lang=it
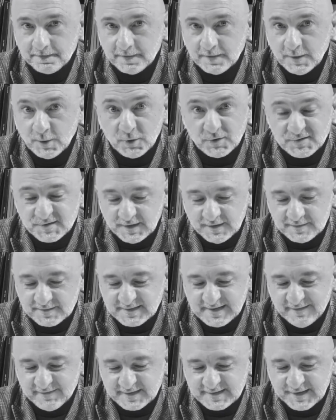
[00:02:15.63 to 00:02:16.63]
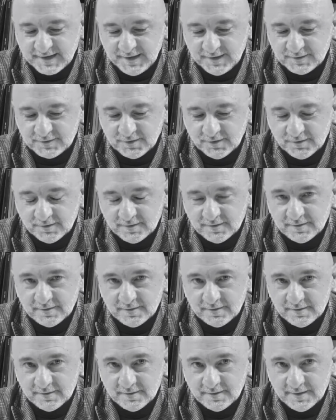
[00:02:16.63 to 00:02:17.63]
Così stava scritto.
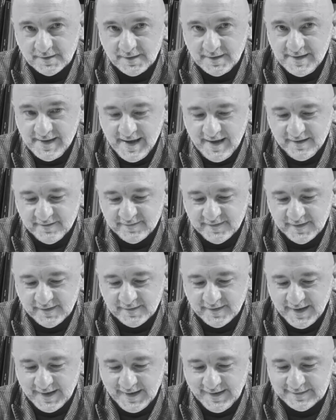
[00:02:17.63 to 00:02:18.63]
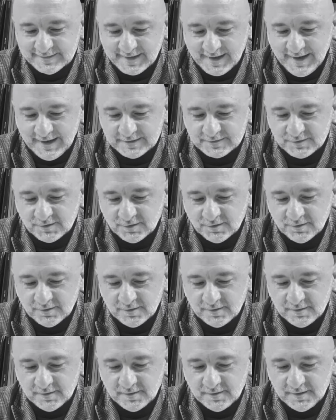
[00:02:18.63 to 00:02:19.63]
Lieve era il tratto,
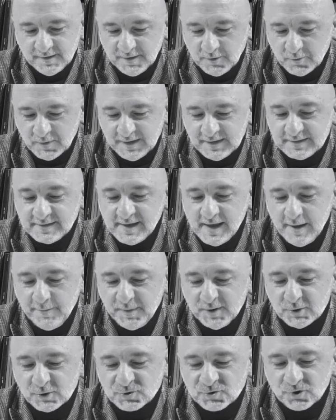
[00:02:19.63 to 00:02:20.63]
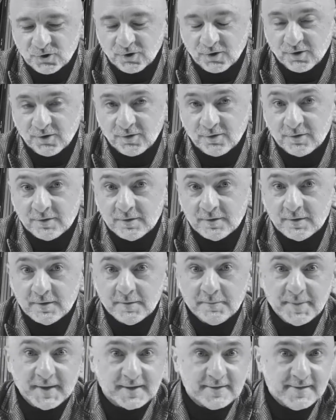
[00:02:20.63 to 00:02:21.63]
in quel tiepido giorno,
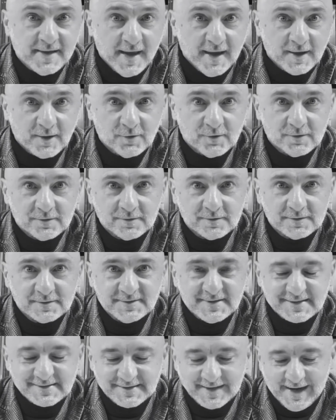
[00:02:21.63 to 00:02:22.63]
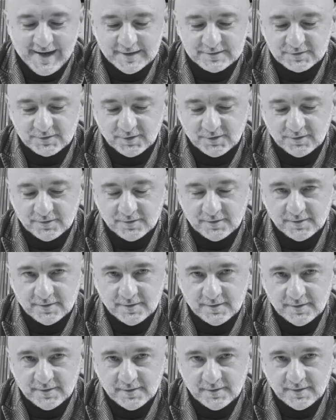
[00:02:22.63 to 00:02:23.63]
per Diego distratto.
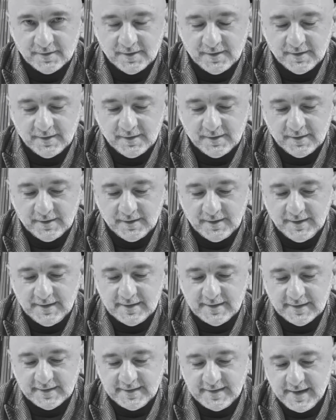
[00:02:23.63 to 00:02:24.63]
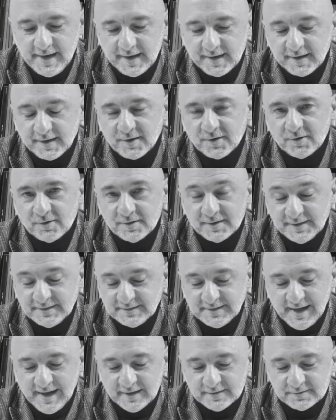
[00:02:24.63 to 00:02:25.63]
Il chierico,
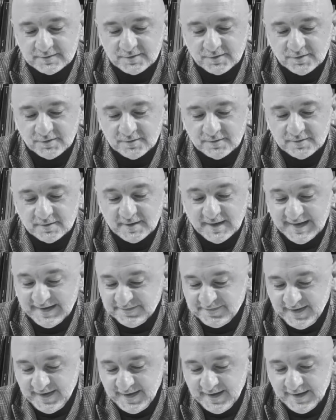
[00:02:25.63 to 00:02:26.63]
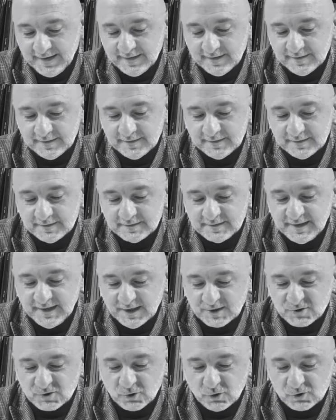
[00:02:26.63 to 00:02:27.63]
intanto, avea, di
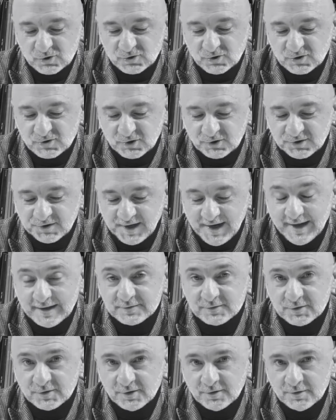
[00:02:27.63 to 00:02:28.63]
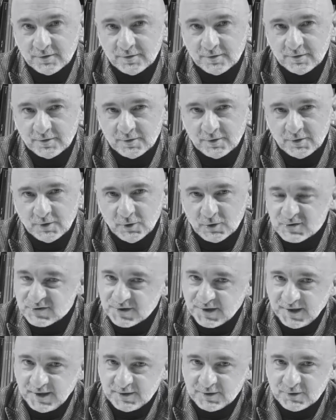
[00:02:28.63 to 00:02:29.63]
nascosto sottratto, lo
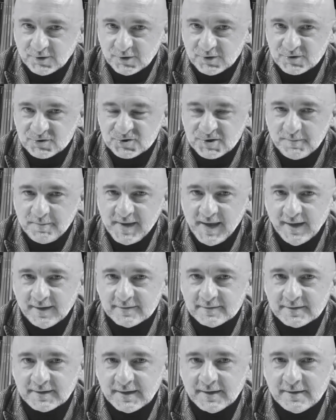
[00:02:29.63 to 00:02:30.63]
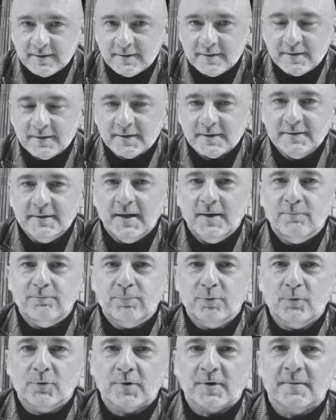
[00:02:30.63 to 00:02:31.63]
scritto incipiente del
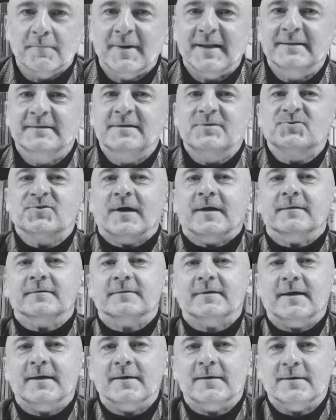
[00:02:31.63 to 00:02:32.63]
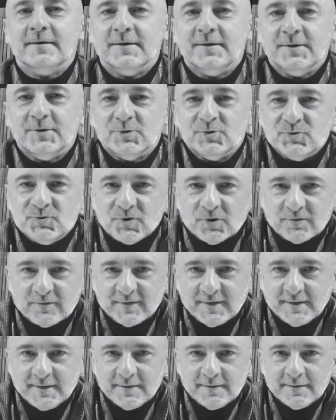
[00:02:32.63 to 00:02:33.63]
pur maldicente
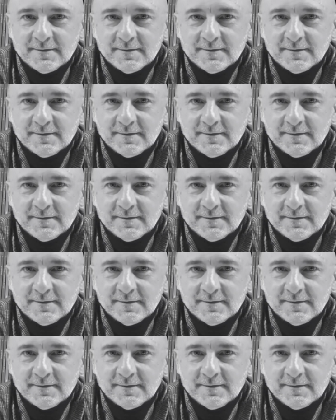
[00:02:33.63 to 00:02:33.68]
Giovin